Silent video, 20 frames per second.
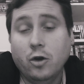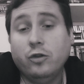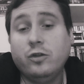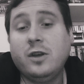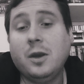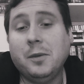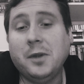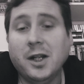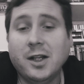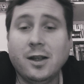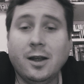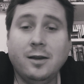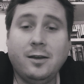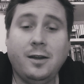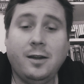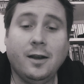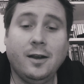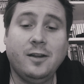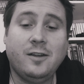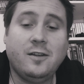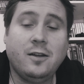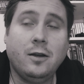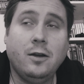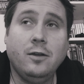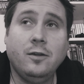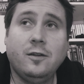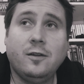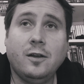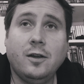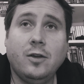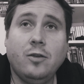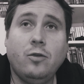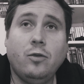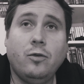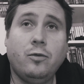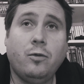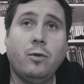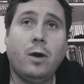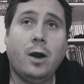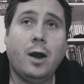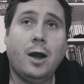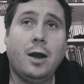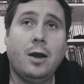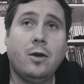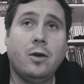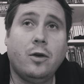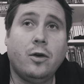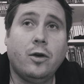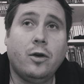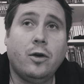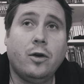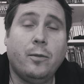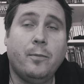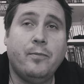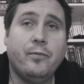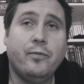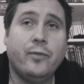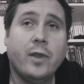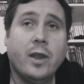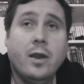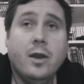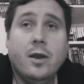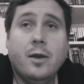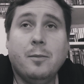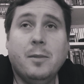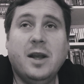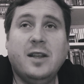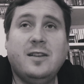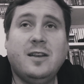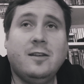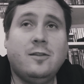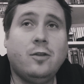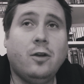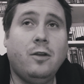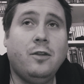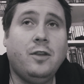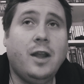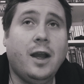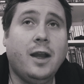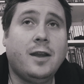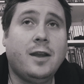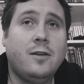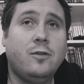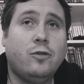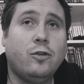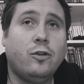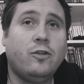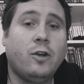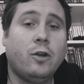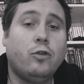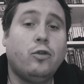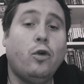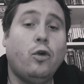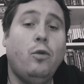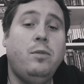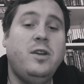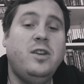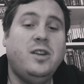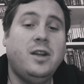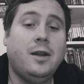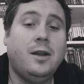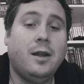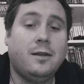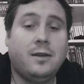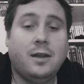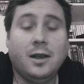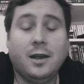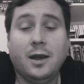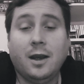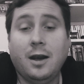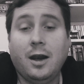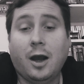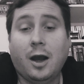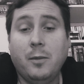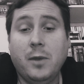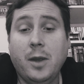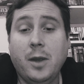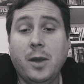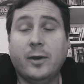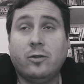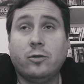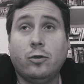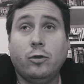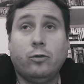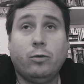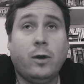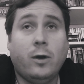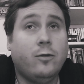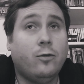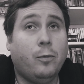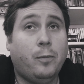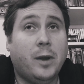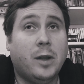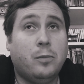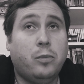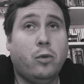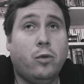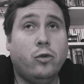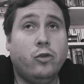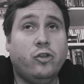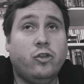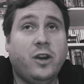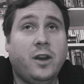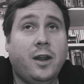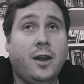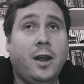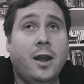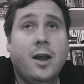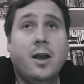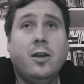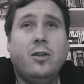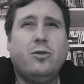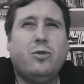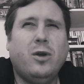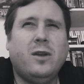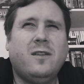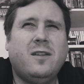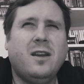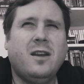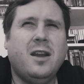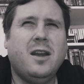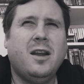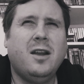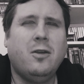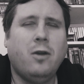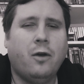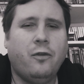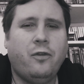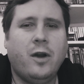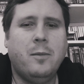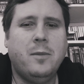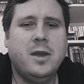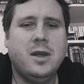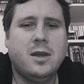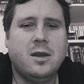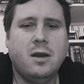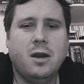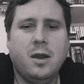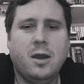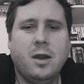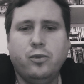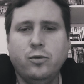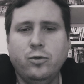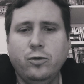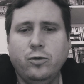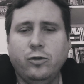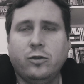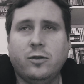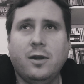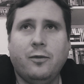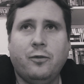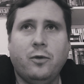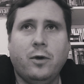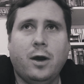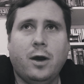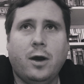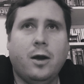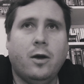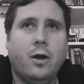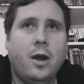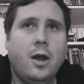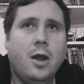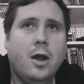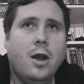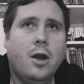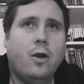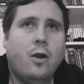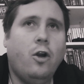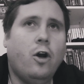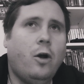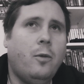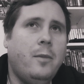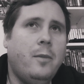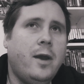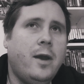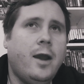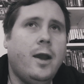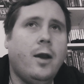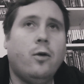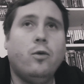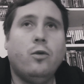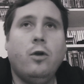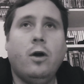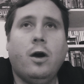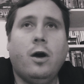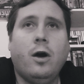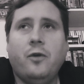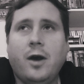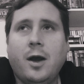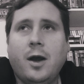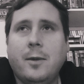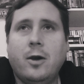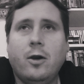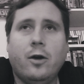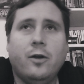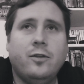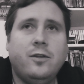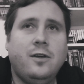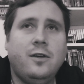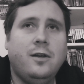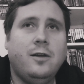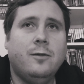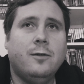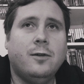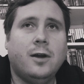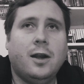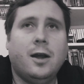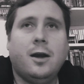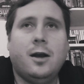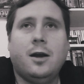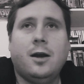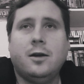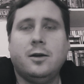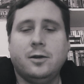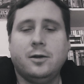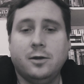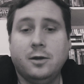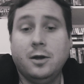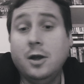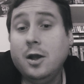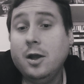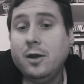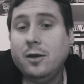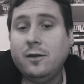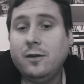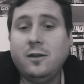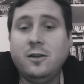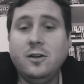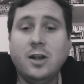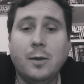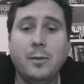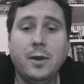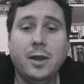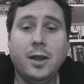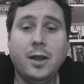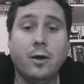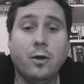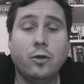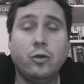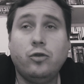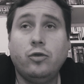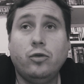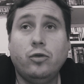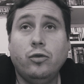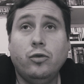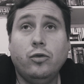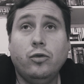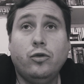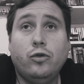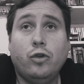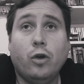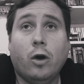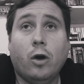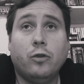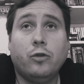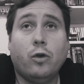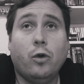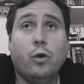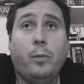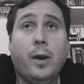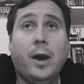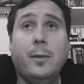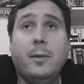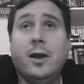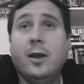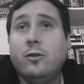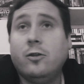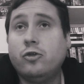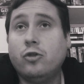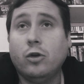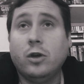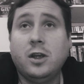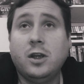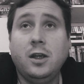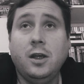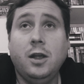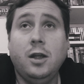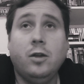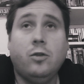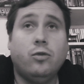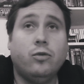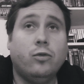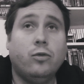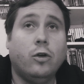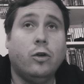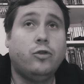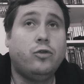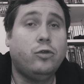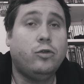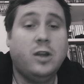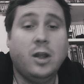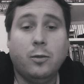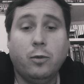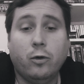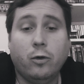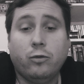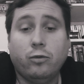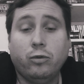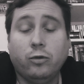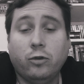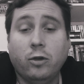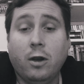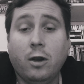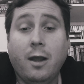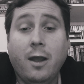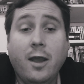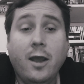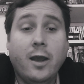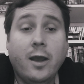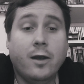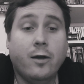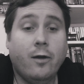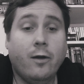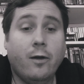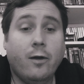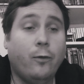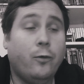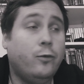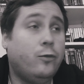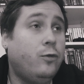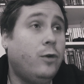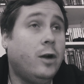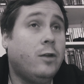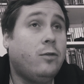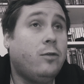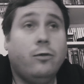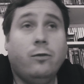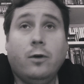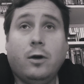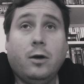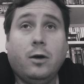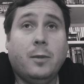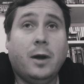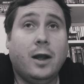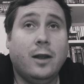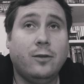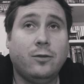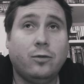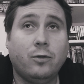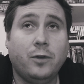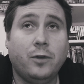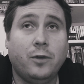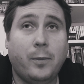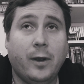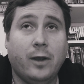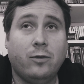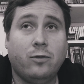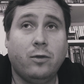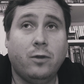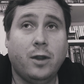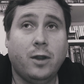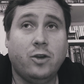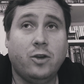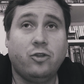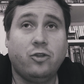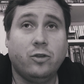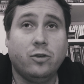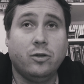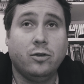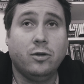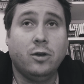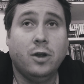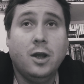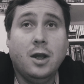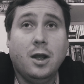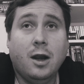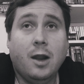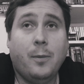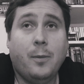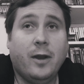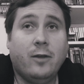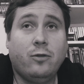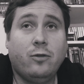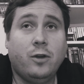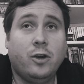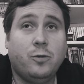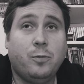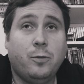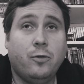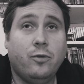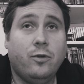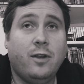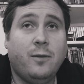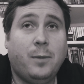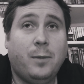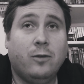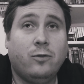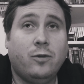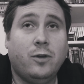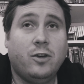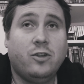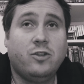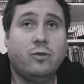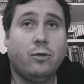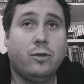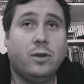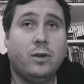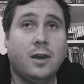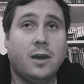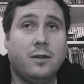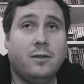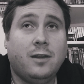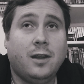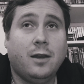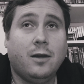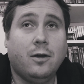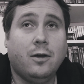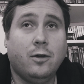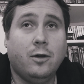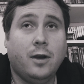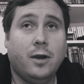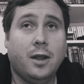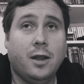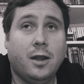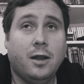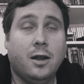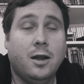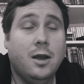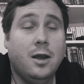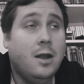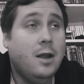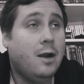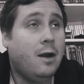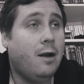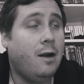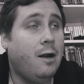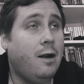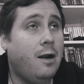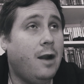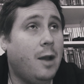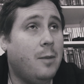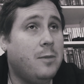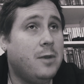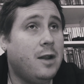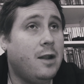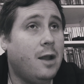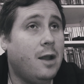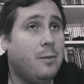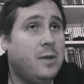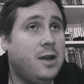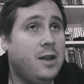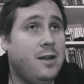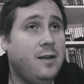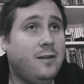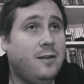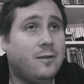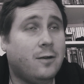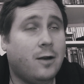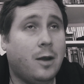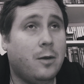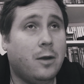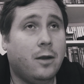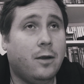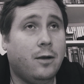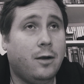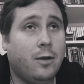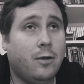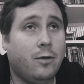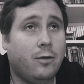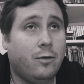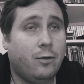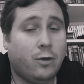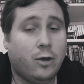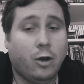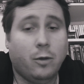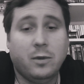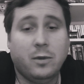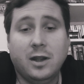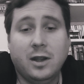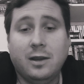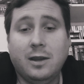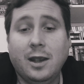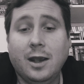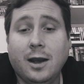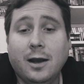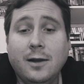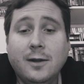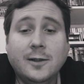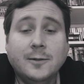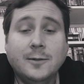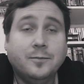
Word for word: Ce qui est peut-être intéressant, c'est de voir euh, bah, ces soldats qui se sentent obligés d'intégrer l'armée parce que soit ils n'ont pas de projet, soit c'est leur famille qui les pousse. Des fois, euh, leur mère ou leur femme, elle leur dit voilà, euh, si jamais tu tu rentres pas, ben je te quitte ou tu te débrouilles tout seul. Et on voit que souvent, bah, ce sont des personnages, les personnages, les personnages qui qui intègrent les la, milice, le camp militaire